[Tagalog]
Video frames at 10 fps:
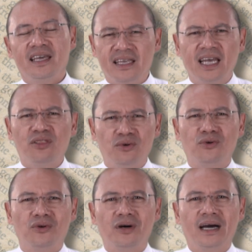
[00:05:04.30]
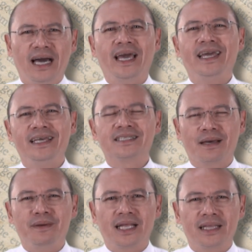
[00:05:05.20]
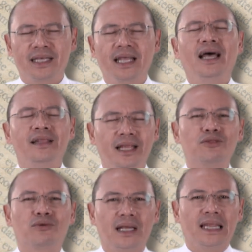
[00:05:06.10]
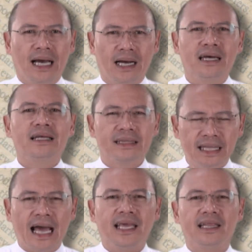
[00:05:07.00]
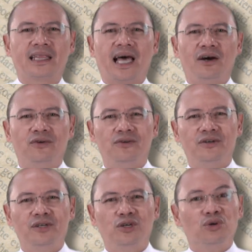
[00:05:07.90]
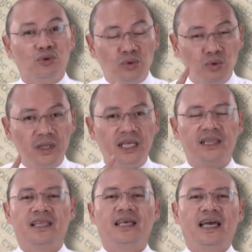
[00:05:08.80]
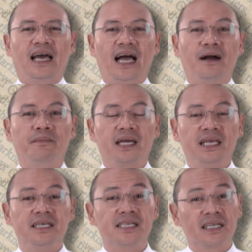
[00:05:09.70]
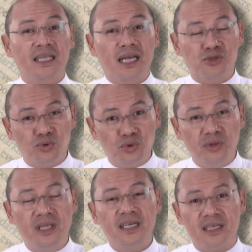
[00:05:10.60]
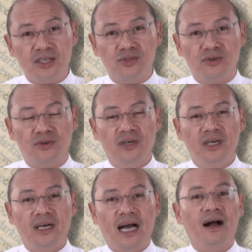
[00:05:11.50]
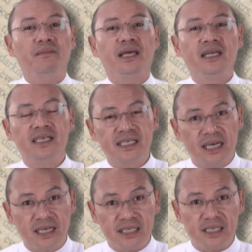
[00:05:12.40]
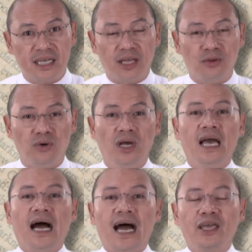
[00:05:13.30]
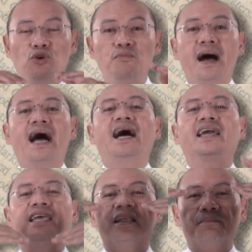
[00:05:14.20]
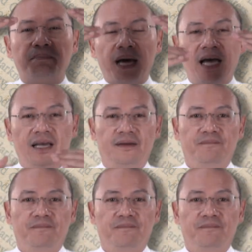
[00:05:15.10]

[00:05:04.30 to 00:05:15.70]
Yan ho ay sabi natin natural lang dahil tao. Ngunit ang maging isang tagasunod ni Kristo, ang maging isang Kristiyano ay umaakyat pa.